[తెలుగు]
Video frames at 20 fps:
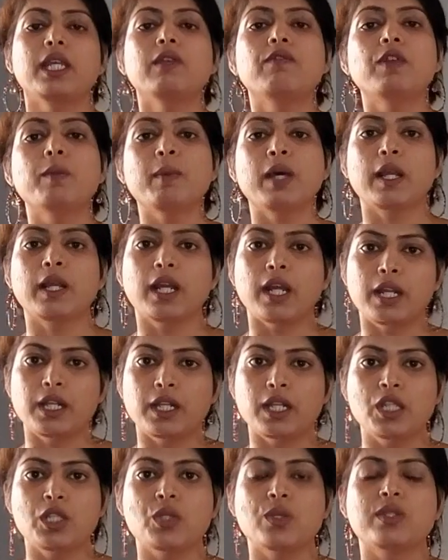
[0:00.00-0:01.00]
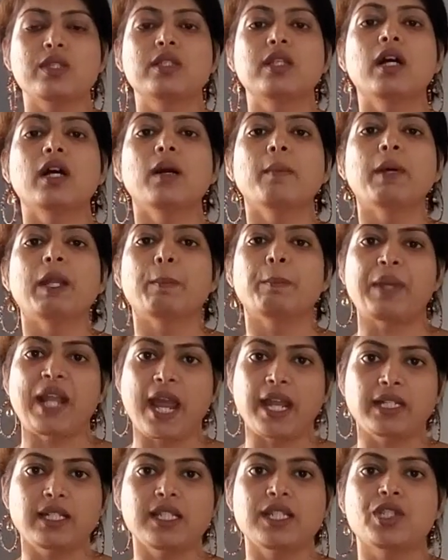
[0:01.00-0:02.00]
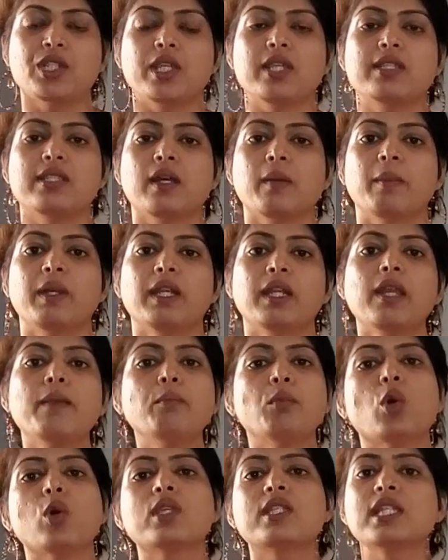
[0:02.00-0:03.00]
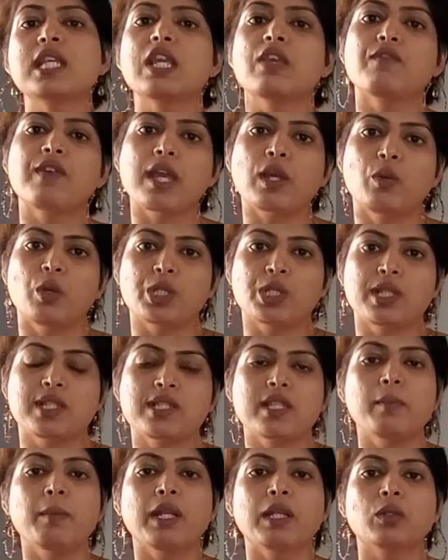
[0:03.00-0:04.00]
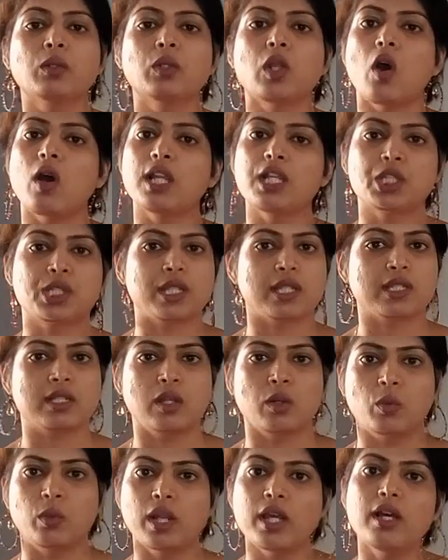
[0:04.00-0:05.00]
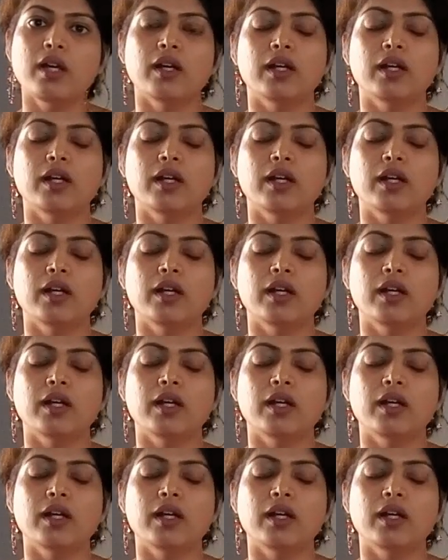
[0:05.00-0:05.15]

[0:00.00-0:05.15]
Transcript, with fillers: ఇవి మనం కంటిన్యూస్గా మనం ప్రాక్టీస్ చేసామంటే మోస్ట్లీ ఇవే క్వశ్చన్సే మనకు నాలెడ్జ్ టెస్ట్లో కూడా